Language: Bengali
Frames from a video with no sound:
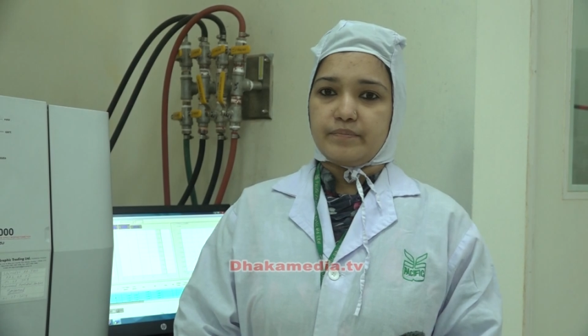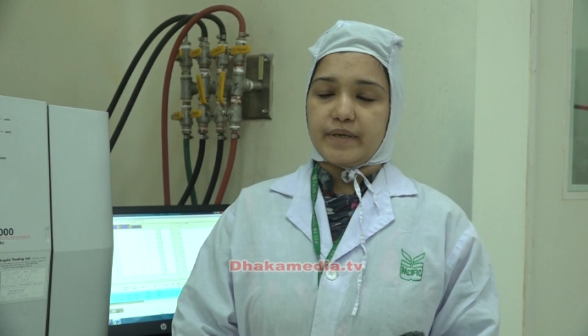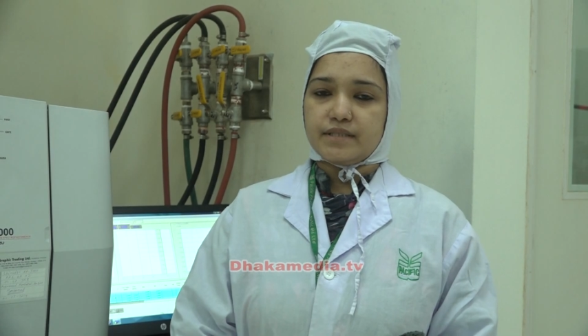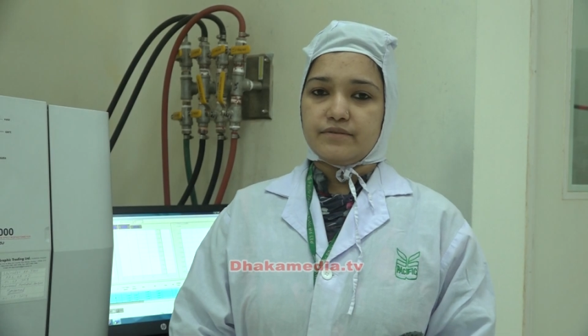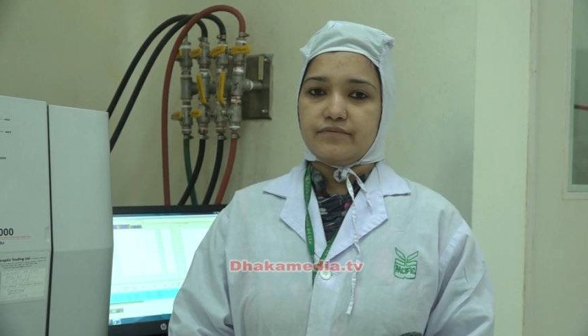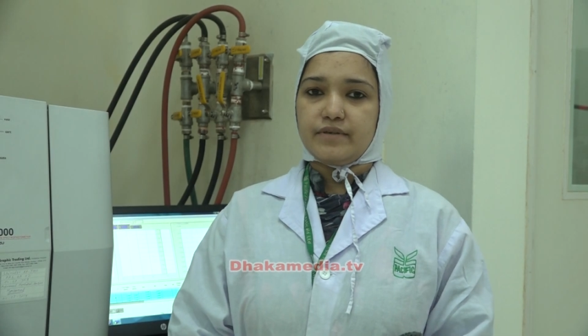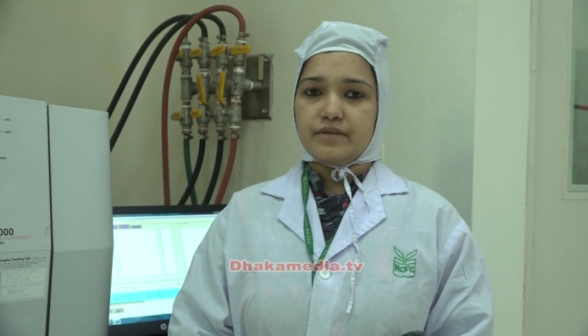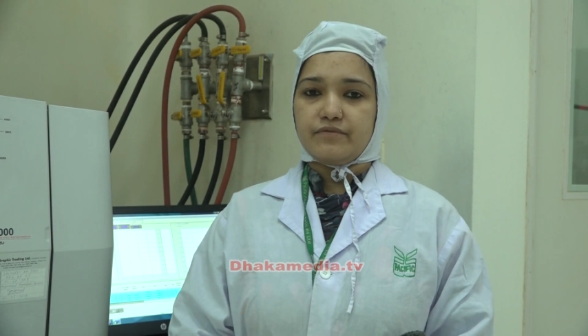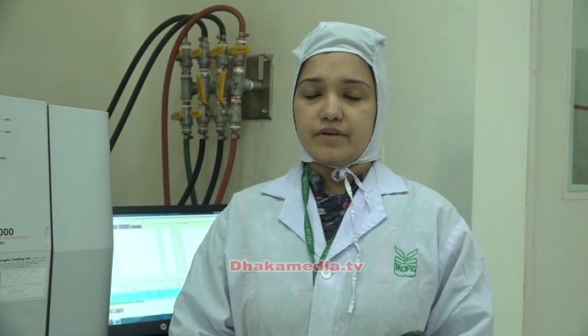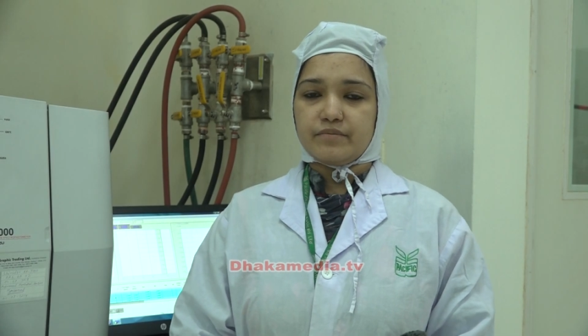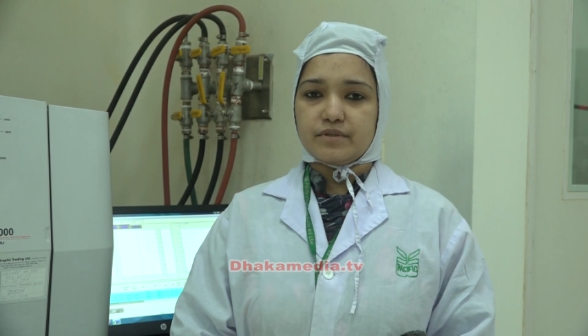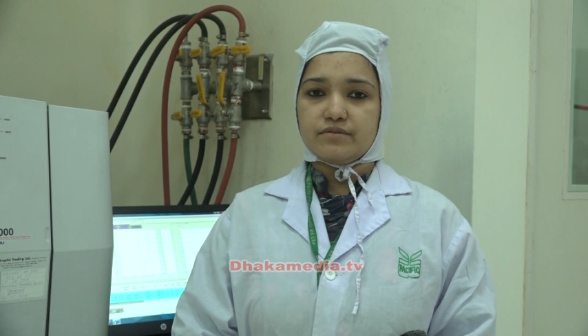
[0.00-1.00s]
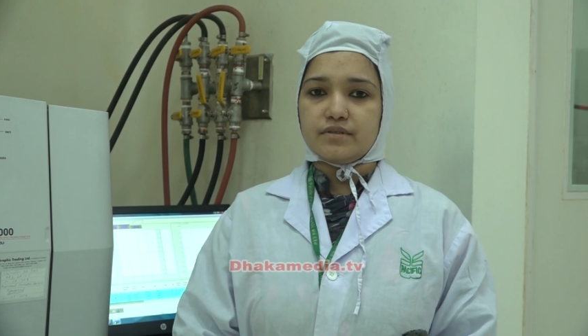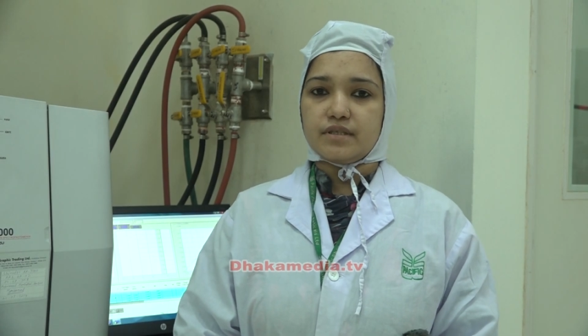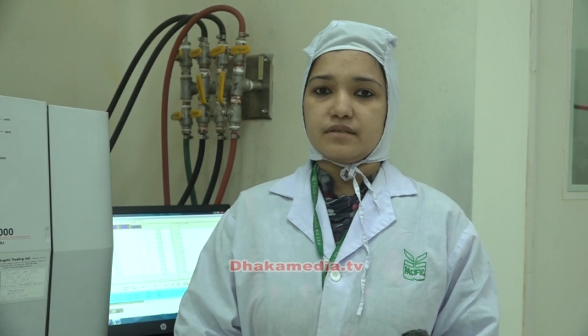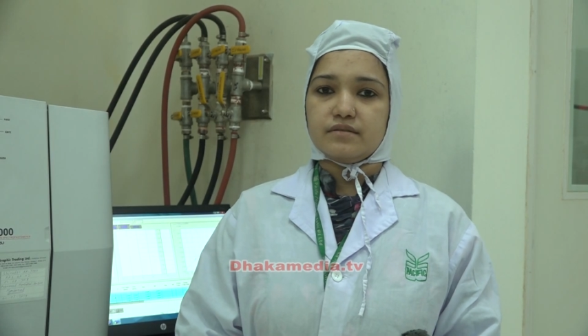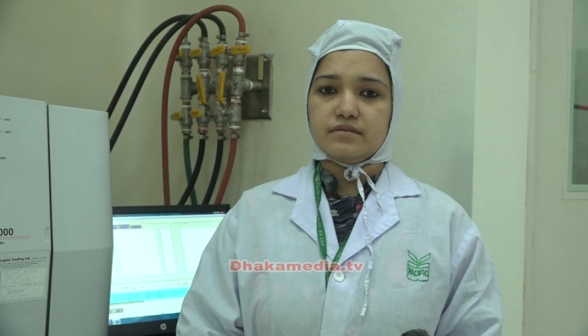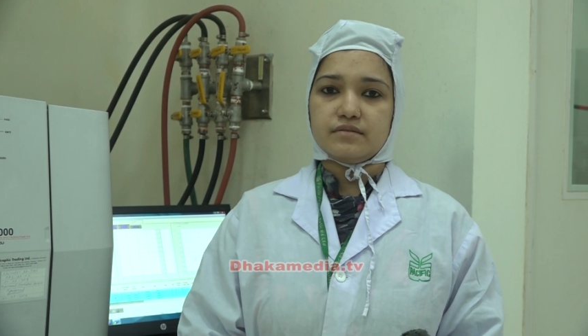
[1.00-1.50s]
প্যাসিফিক
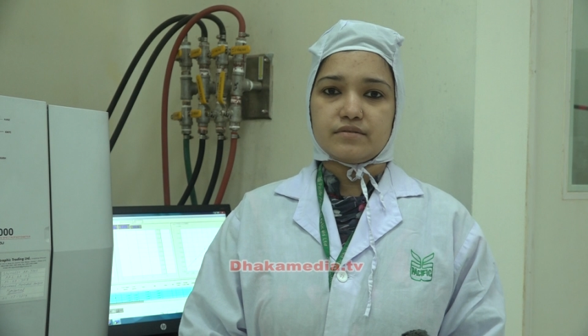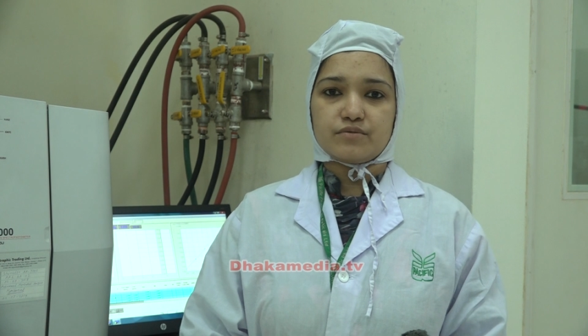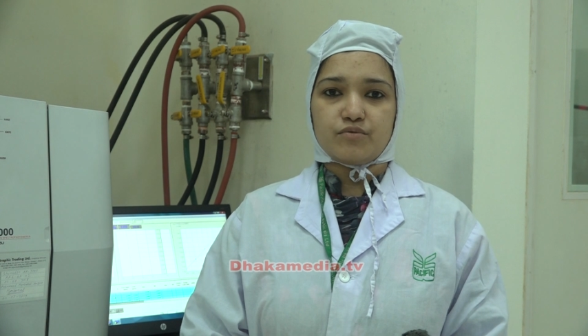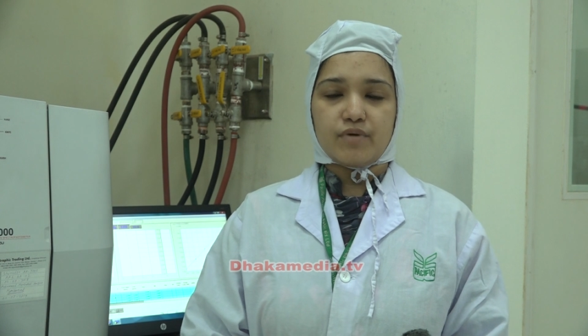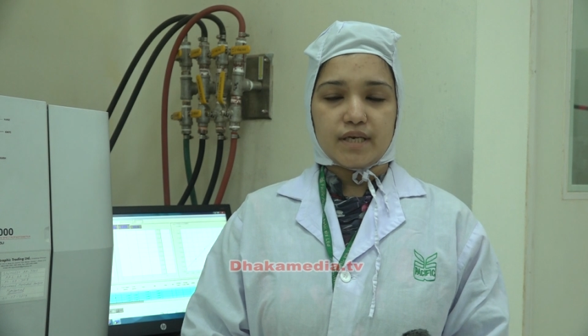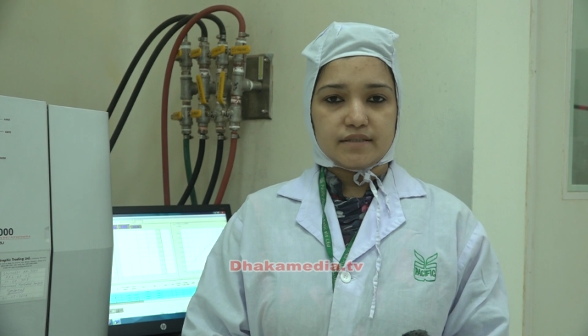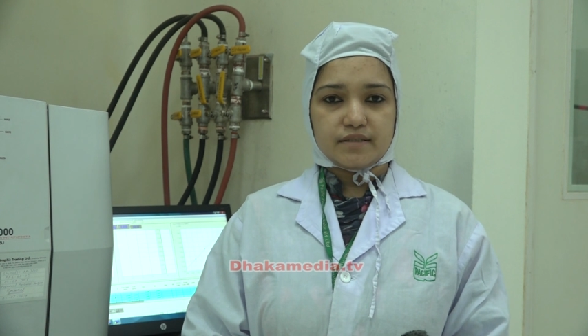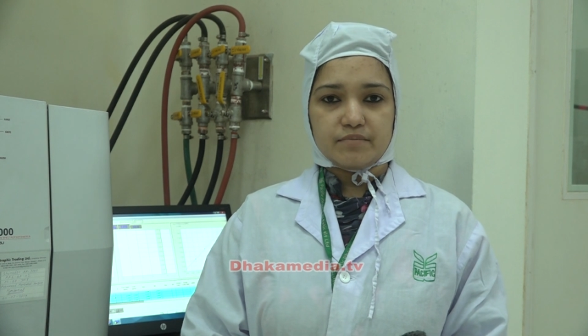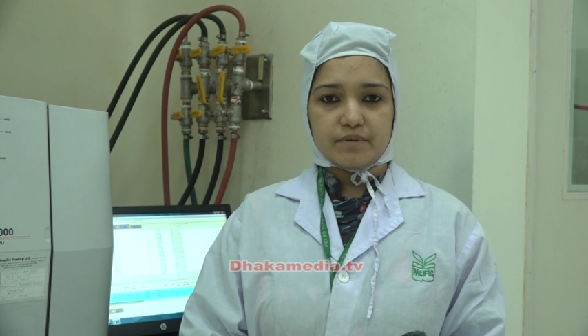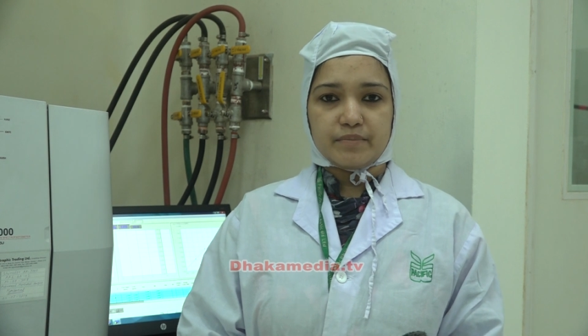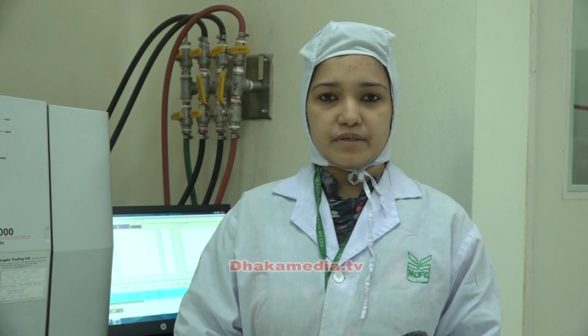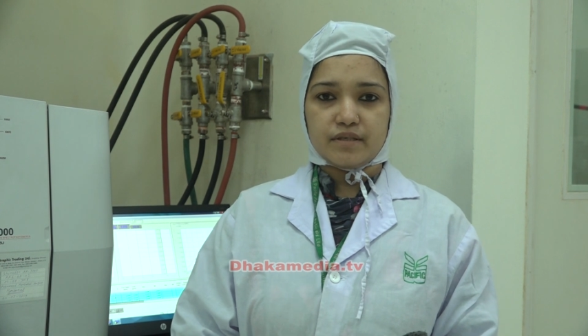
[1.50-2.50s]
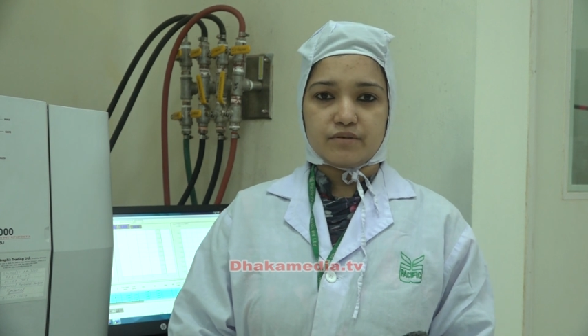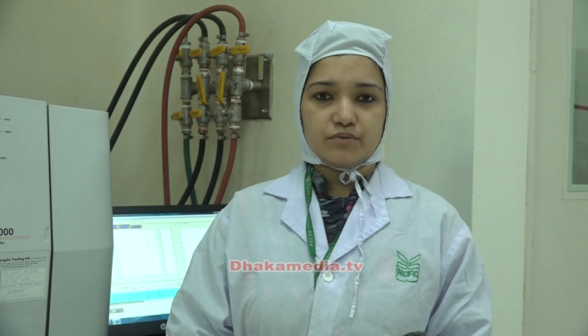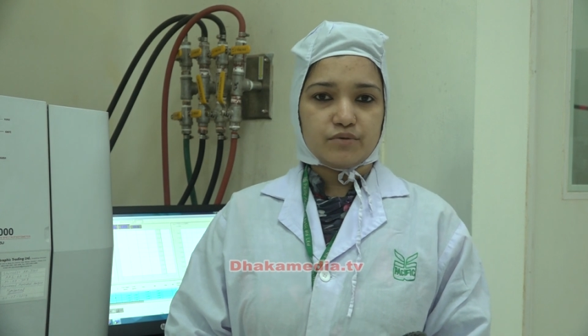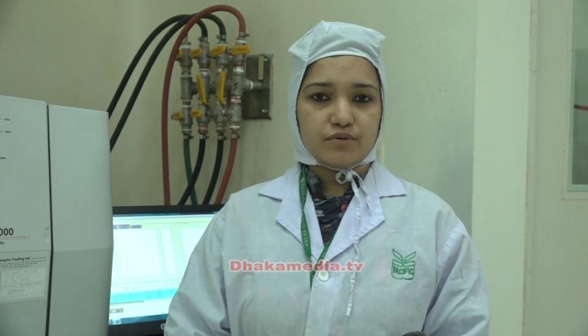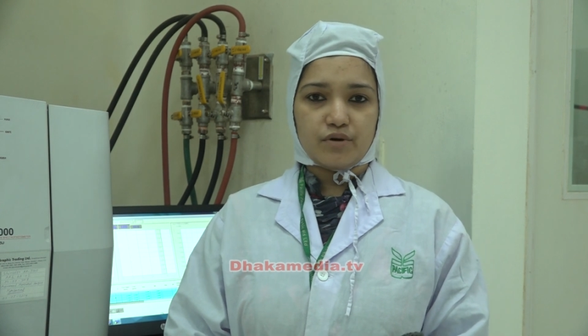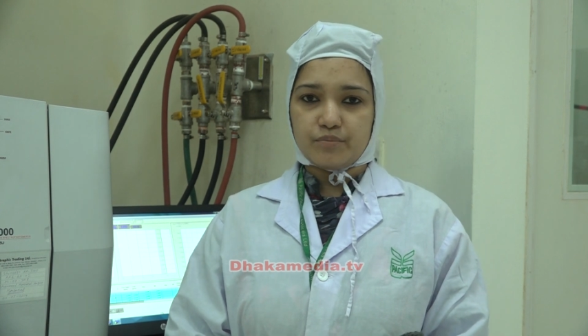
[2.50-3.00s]
ফার্মাসিউটিক্যালস কোয়ালিটির ব্যাপারে
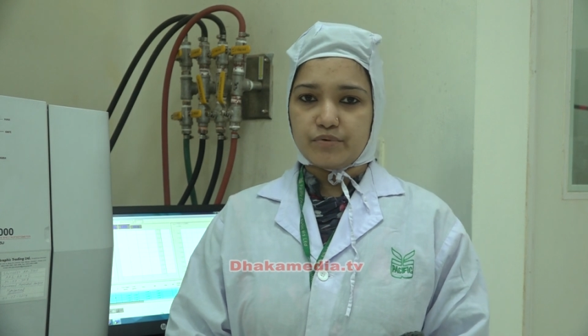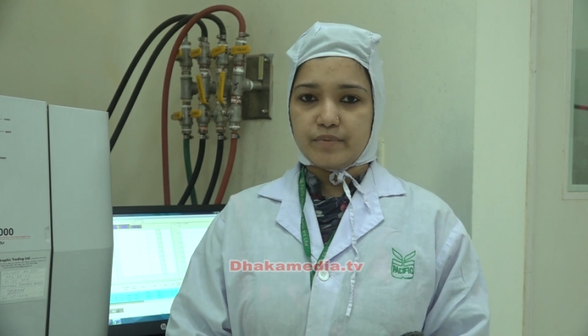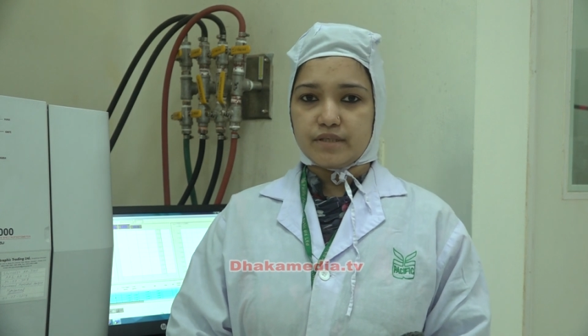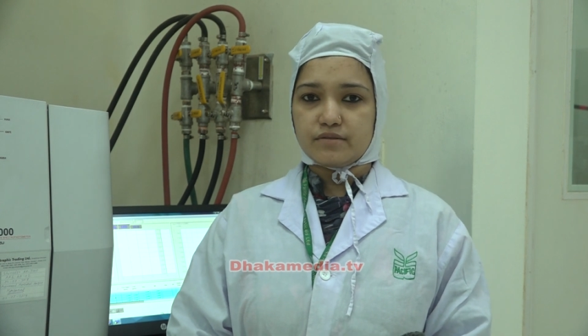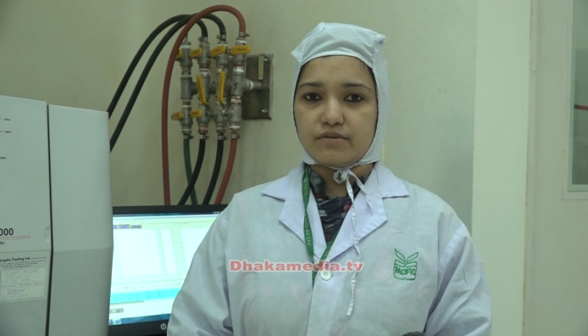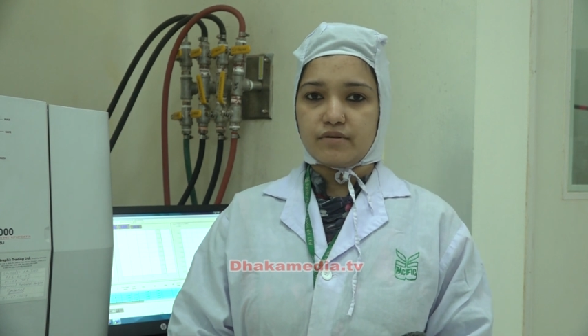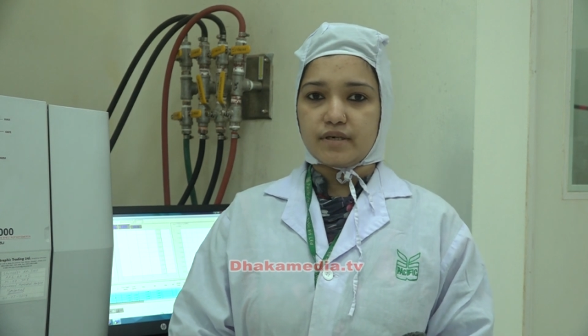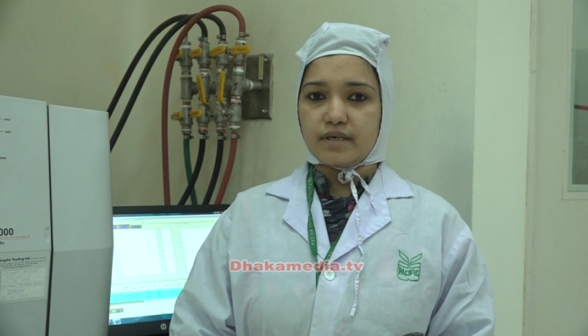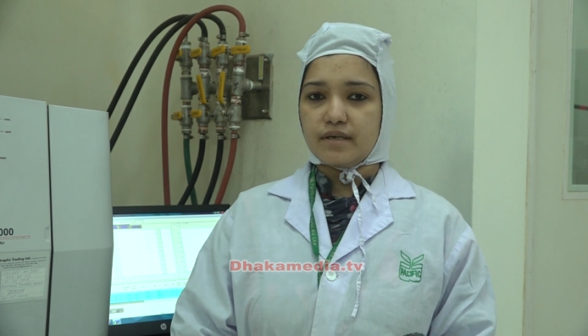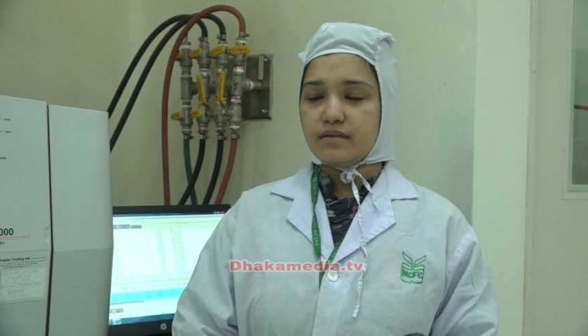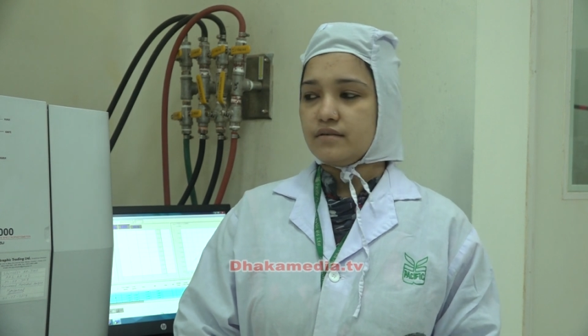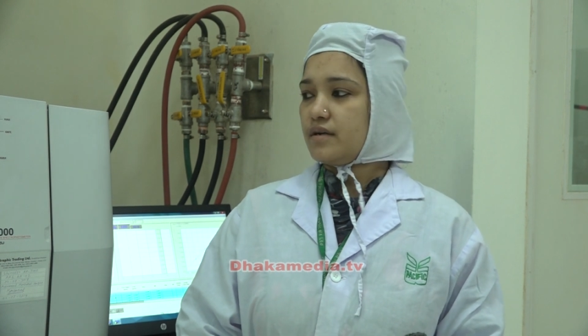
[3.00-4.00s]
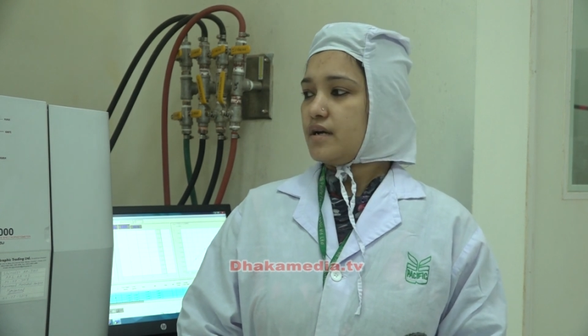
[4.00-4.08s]
কোনো কম্প্রোমাইজ করে না